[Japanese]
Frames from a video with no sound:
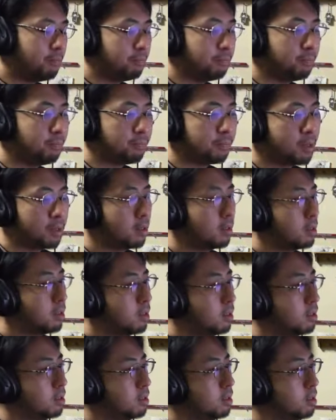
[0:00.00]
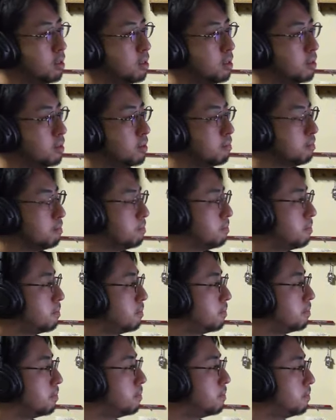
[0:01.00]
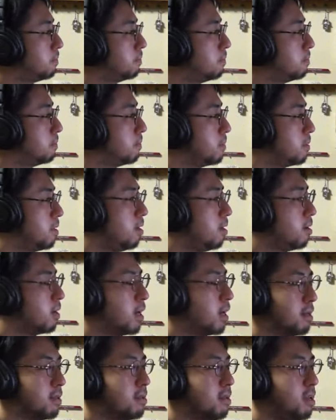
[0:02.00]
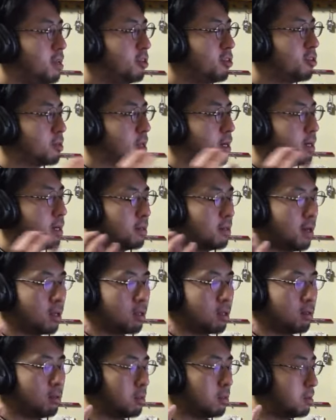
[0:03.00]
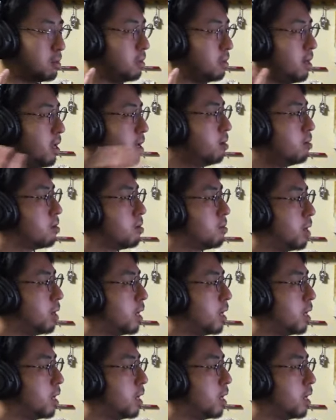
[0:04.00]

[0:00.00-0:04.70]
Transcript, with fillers: 考えられねえわマジで金梅さんの顔あるよ